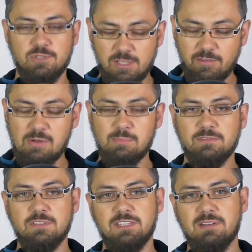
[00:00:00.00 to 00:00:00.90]
Przed chwilą
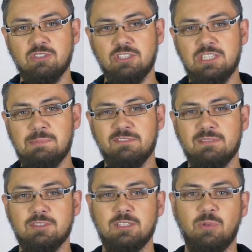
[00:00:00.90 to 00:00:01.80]
powiedziałem, że dzisiaj
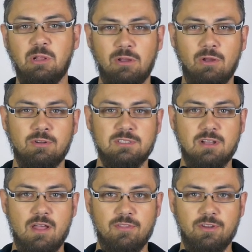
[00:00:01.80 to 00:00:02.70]
powiemy sobie tylko o cross
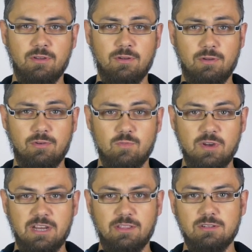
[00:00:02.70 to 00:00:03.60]
country ku
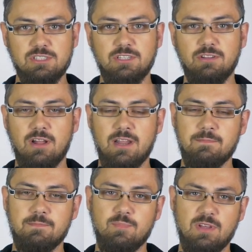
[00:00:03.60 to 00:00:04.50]
mojej radości, no ale
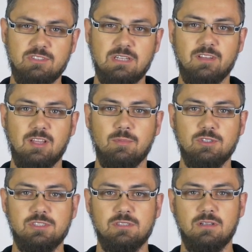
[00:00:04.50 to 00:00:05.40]
pierwsza
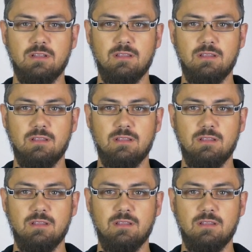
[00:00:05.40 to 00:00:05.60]
wiadomość